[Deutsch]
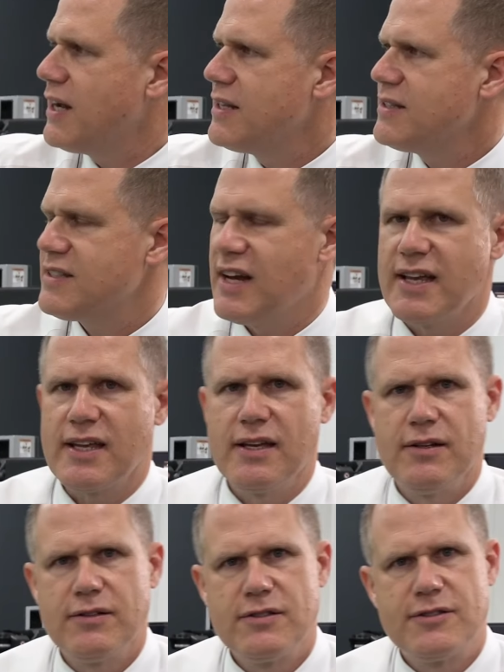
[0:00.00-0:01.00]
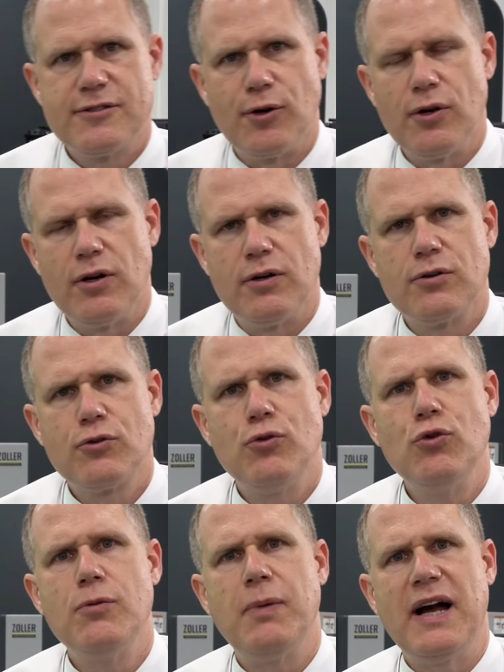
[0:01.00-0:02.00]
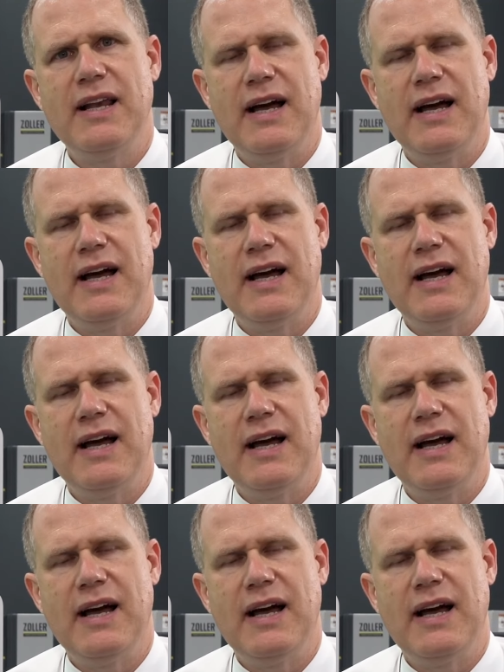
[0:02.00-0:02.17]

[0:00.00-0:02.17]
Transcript: Anzeige Zoller Cool by